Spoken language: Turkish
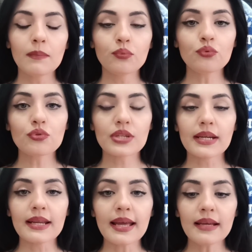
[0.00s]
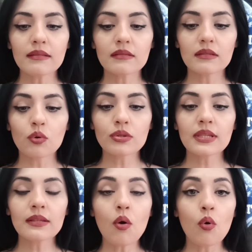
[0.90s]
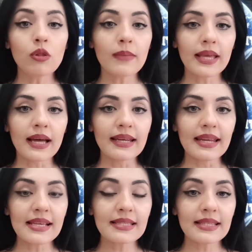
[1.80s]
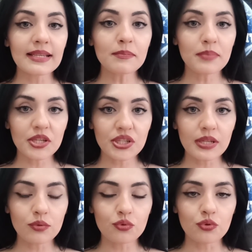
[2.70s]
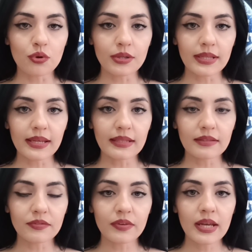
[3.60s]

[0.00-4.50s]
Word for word: Bunun üzerine Ortada olmayan lenslerin peşine düşüyor dedektif.